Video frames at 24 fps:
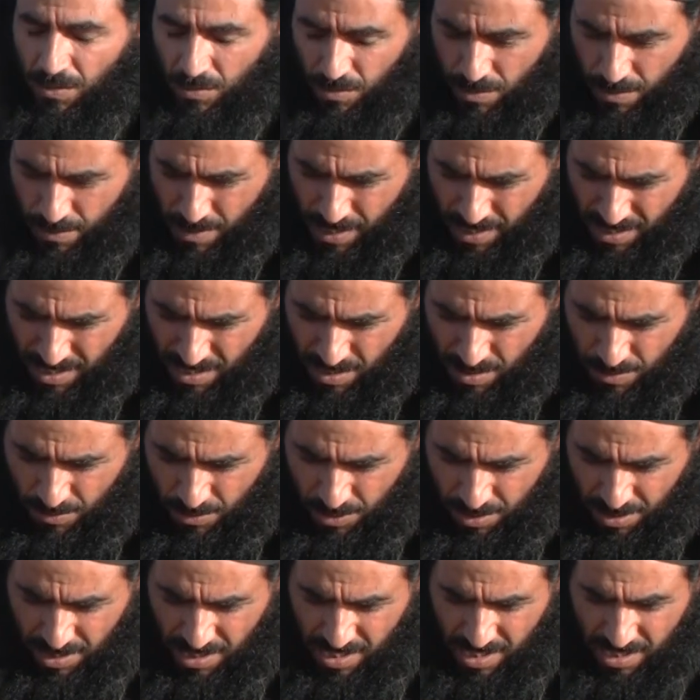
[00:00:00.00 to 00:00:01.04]
وباقي
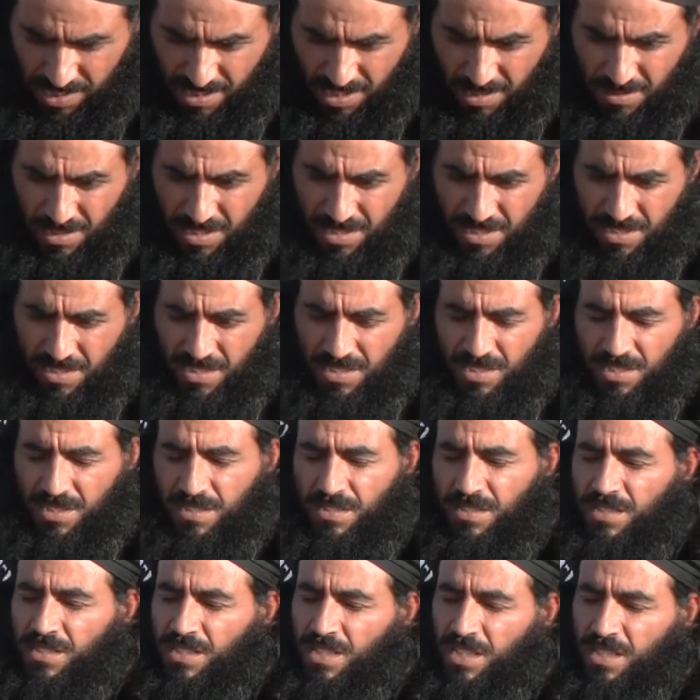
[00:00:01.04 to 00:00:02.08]
الأمور كلها
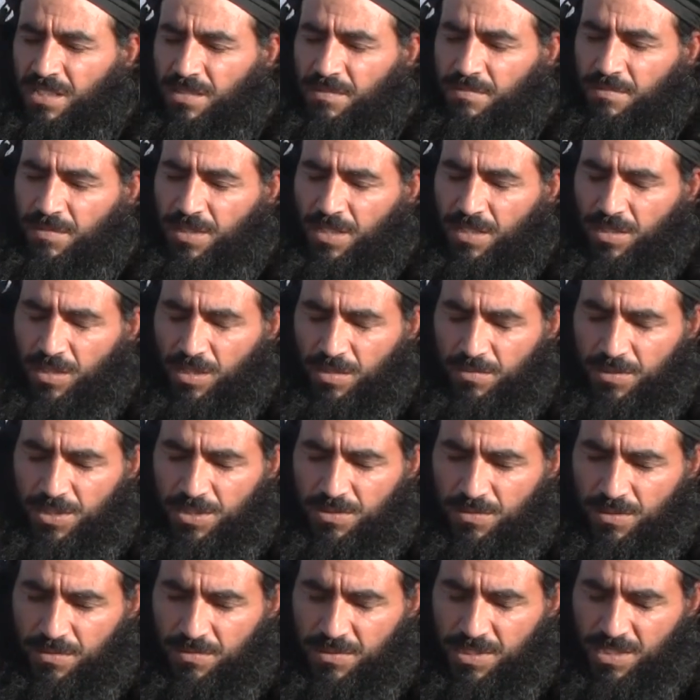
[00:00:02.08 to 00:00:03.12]
يعني
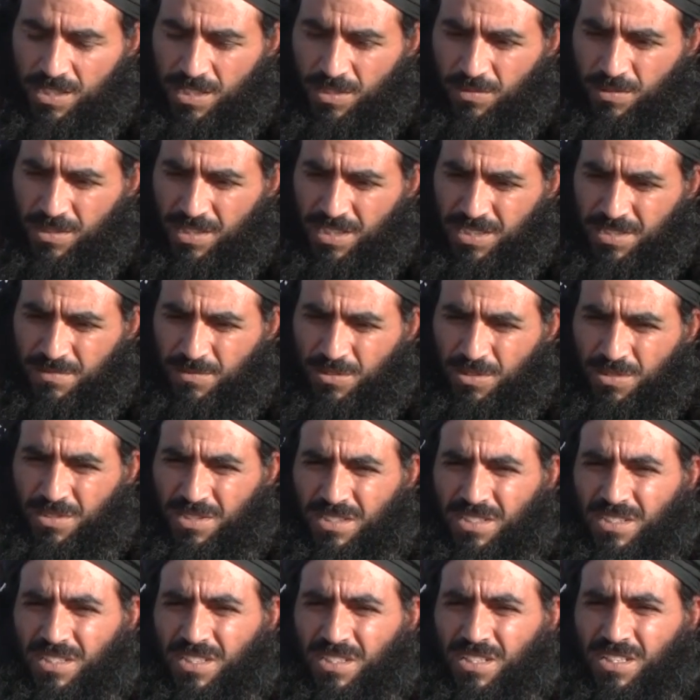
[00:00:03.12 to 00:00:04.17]
الخبز والمياه والأسماء
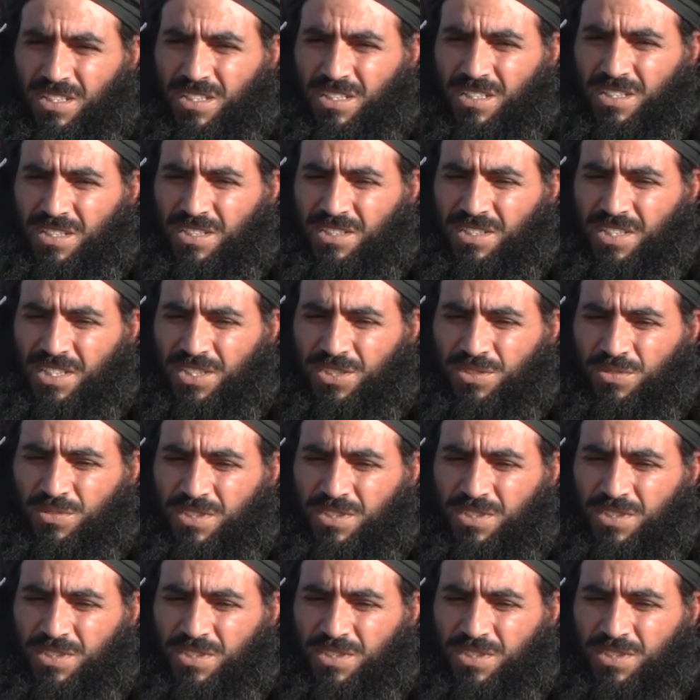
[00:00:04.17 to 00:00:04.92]
آه، الناس